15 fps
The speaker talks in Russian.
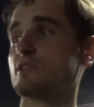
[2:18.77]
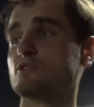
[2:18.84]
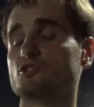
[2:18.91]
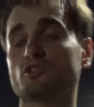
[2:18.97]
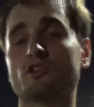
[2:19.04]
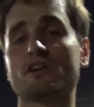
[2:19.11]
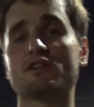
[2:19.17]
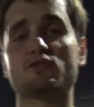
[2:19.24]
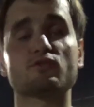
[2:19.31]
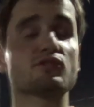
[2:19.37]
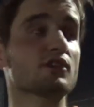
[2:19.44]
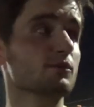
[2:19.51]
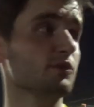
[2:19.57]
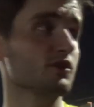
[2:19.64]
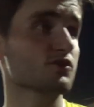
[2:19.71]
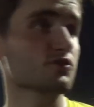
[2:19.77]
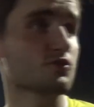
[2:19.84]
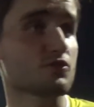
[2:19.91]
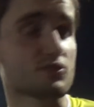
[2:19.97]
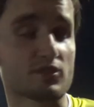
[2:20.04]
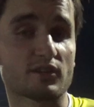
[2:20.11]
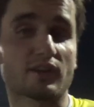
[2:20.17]
желание у всех
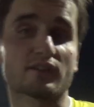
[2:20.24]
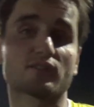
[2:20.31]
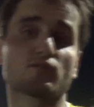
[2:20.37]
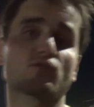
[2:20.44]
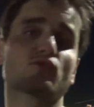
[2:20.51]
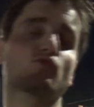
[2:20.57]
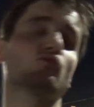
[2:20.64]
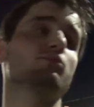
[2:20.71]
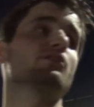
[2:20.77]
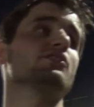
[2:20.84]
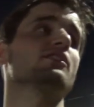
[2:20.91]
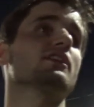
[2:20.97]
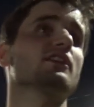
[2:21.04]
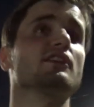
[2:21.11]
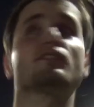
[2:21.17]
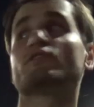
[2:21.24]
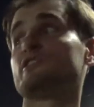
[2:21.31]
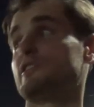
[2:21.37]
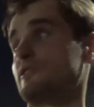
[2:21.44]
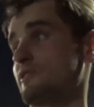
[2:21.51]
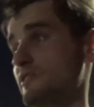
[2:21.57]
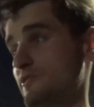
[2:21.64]
большое сыграть. Кто-то кубок никогда не
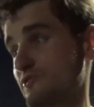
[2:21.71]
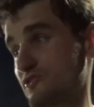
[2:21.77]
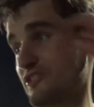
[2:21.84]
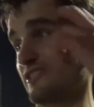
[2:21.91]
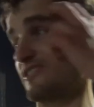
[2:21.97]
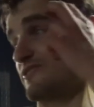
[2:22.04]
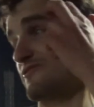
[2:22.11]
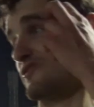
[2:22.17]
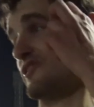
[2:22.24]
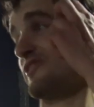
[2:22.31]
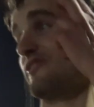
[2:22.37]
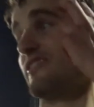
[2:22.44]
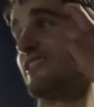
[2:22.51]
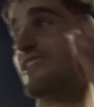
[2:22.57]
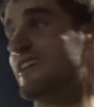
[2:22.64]
выиграл, я вот никогда не выиграл.